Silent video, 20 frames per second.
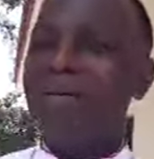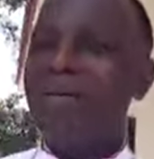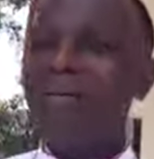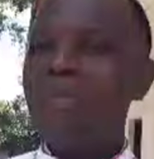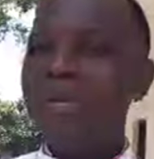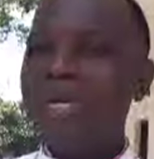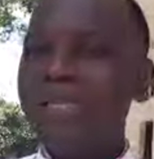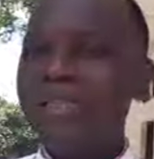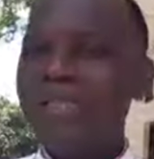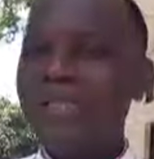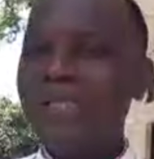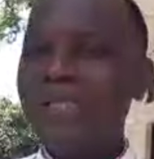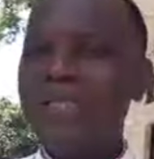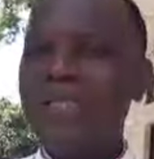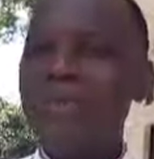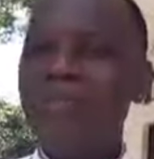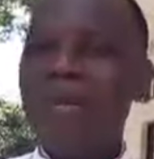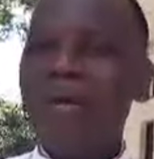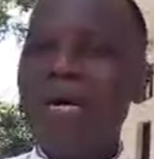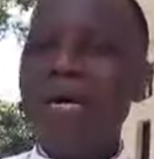messe
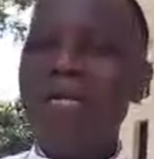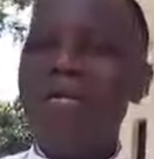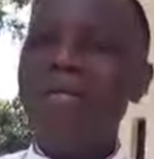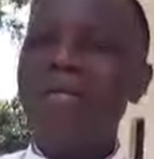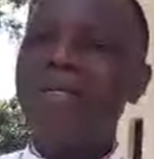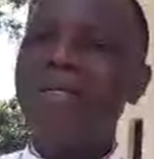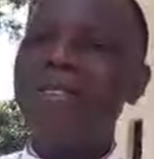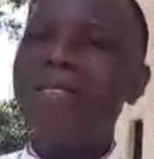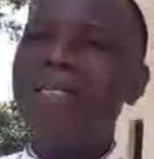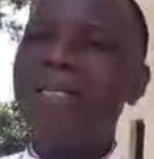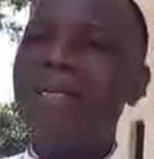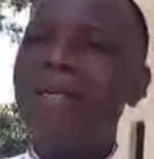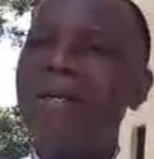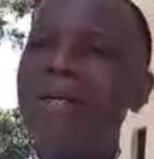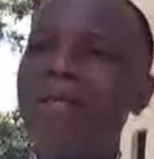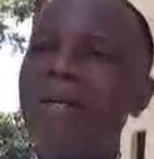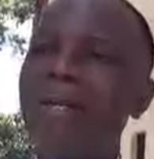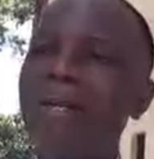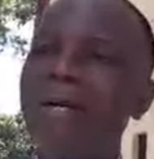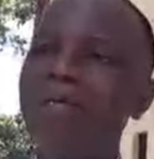chrismale
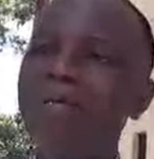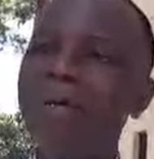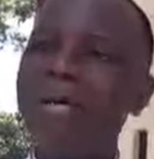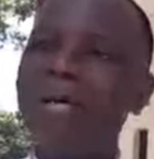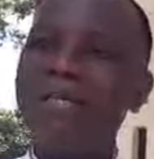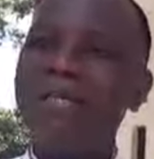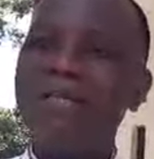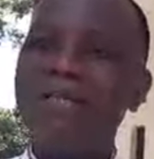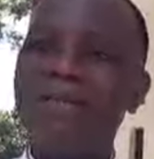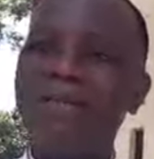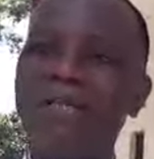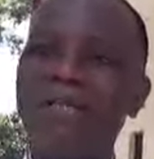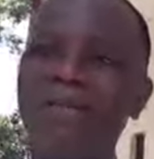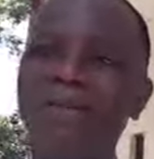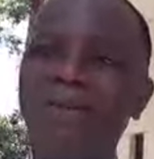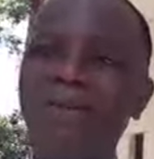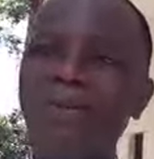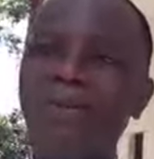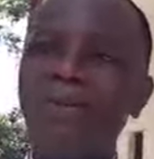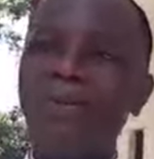la messe
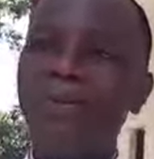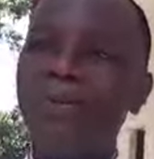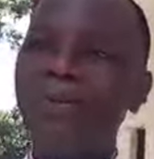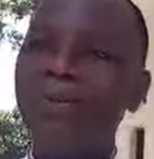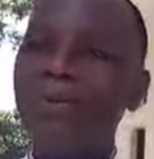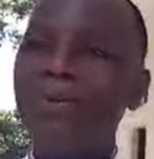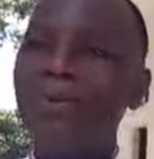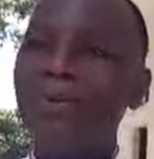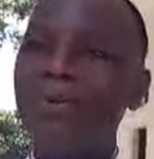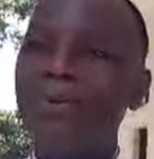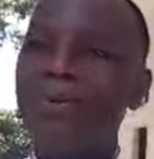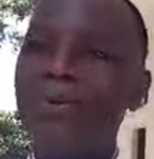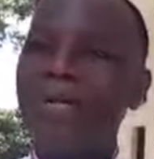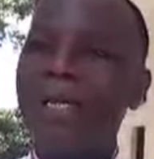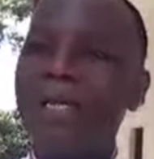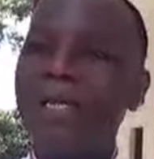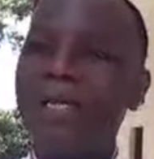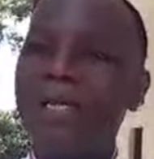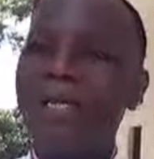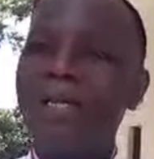au cours de
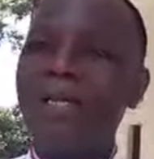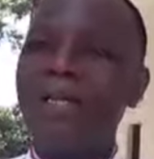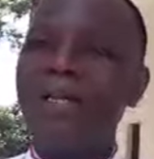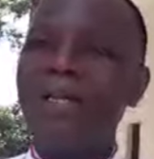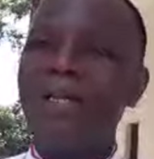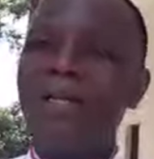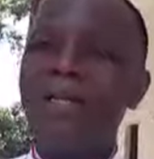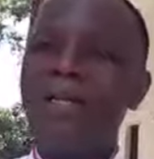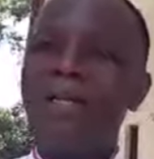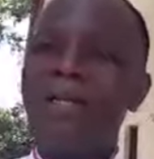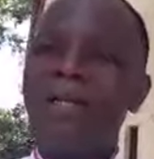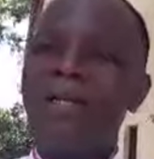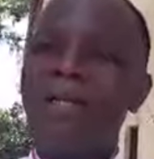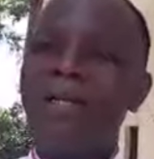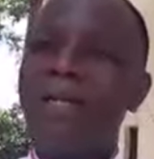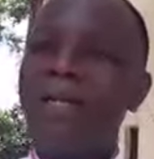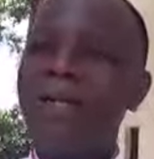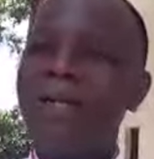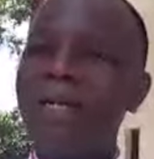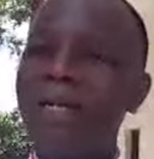laquelle
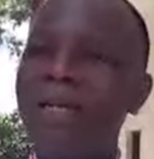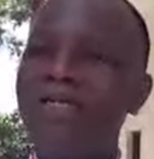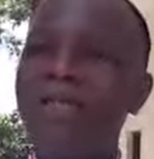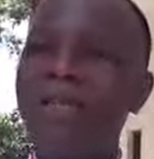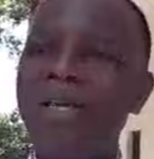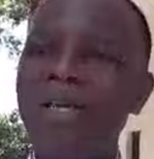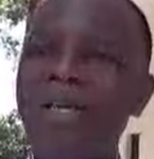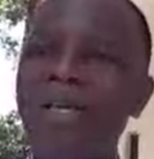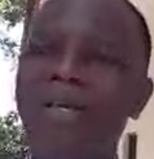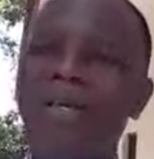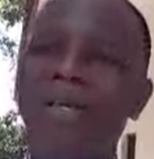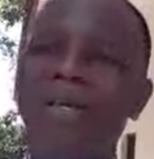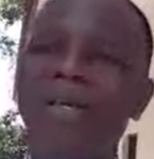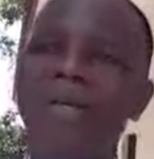l'évêque